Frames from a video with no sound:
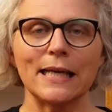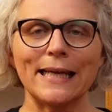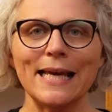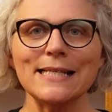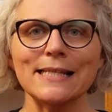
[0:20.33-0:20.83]

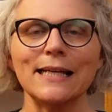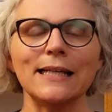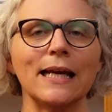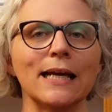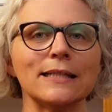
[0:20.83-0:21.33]

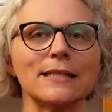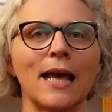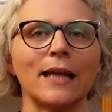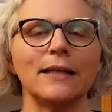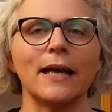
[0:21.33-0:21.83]
Gestern hatte
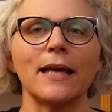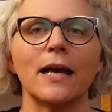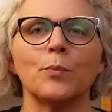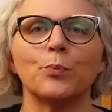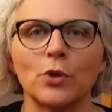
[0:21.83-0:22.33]
Tanja ja
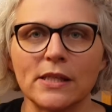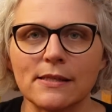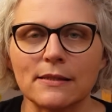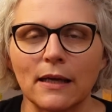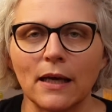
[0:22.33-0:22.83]

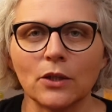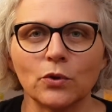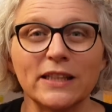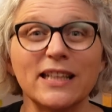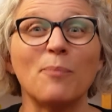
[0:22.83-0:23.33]
Geburtstag
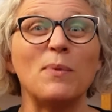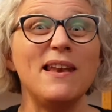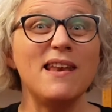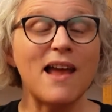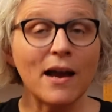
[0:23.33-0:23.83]
und ich habe
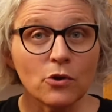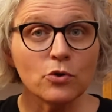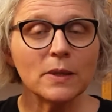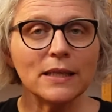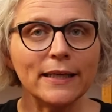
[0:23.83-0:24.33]
lange
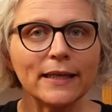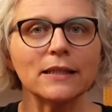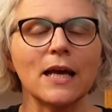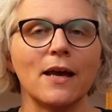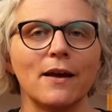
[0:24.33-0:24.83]

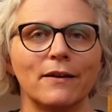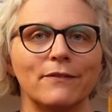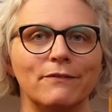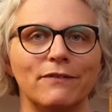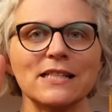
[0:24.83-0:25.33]
überlegt,
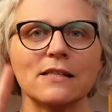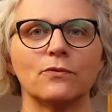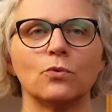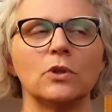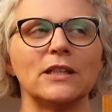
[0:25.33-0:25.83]
was
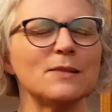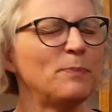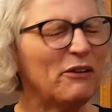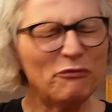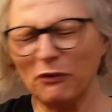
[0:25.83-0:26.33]
wohl das
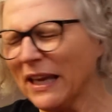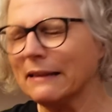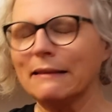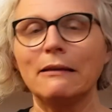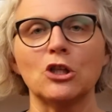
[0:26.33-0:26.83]

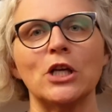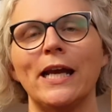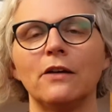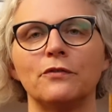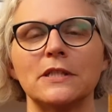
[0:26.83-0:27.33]
perfekte
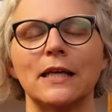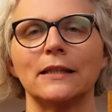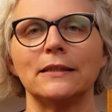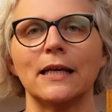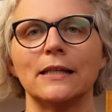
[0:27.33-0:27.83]
Geschenk für
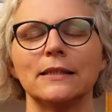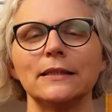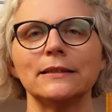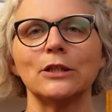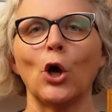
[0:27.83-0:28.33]
Tanja
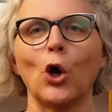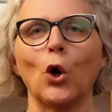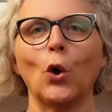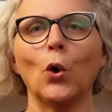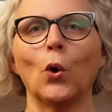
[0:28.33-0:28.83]
ist
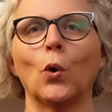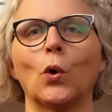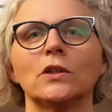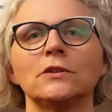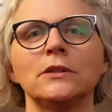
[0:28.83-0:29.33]

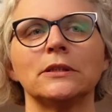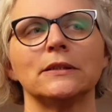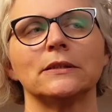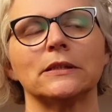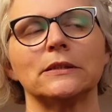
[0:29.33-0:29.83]
und
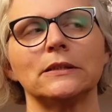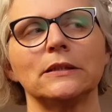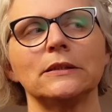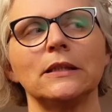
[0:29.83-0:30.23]
ta -ta -ta